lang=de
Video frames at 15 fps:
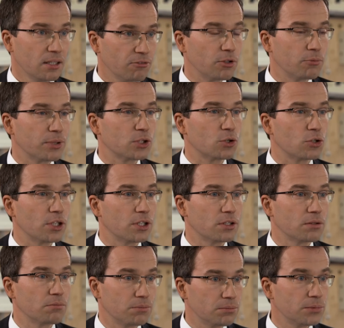von Personen,
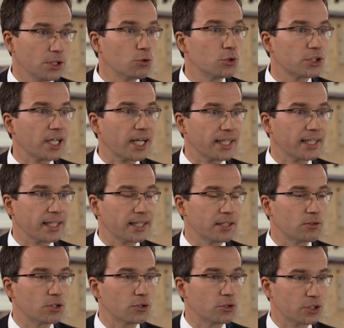die Österreicherinnen
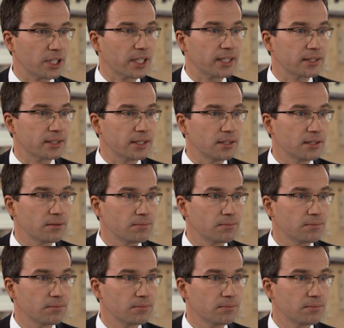oder Österreicher sind.